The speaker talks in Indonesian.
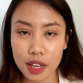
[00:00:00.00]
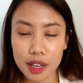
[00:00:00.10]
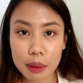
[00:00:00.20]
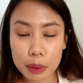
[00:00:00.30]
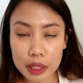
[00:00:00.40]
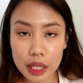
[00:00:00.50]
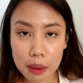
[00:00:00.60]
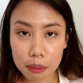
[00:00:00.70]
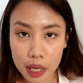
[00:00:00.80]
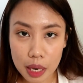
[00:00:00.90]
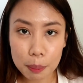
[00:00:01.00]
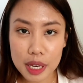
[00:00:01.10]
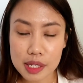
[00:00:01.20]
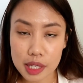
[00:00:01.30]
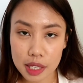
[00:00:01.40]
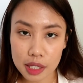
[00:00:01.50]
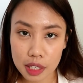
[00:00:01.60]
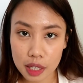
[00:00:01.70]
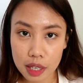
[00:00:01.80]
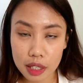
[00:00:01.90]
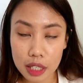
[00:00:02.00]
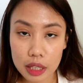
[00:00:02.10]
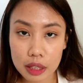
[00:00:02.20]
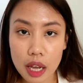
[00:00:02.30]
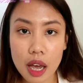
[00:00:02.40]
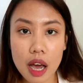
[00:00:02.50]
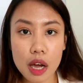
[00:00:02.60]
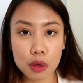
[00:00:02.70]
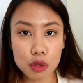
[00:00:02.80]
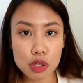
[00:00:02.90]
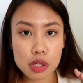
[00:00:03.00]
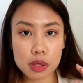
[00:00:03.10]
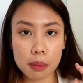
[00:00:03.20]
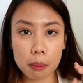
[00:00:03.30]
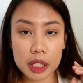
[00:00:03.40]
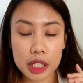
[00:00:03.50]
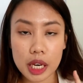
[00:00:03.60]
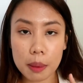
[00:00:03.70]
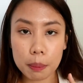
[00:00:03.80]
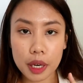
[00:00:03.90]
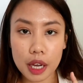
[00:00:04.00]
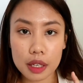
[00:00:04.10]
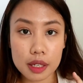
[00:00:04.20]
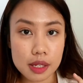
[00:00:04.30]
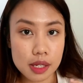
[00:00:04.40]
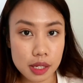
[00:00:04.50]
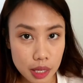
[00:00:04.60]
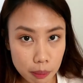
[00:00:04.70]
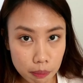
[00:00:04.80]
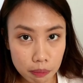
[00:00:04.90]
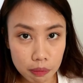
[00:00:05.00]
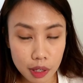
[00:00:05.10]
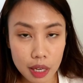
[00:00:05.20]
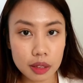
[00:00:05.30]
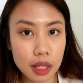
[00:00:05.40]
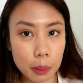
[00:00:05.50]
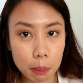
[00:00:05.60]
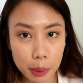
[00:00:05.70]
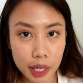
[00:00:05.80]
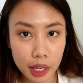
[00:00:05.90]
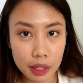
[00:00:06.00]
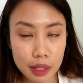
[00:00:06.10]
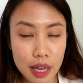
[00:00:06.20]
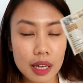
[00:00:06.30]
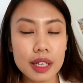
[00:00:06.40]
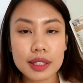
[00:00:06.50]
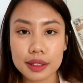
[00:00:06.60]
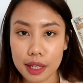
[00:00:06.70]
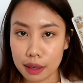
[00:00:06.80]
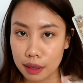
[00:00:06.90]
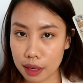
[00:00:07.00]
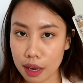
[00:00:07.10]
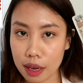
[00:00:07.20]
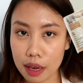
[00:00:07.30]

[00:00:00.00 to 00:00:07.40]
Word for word: Yang pertama pastinya kita harus menyiapkan SIM, KTP, dan STNK.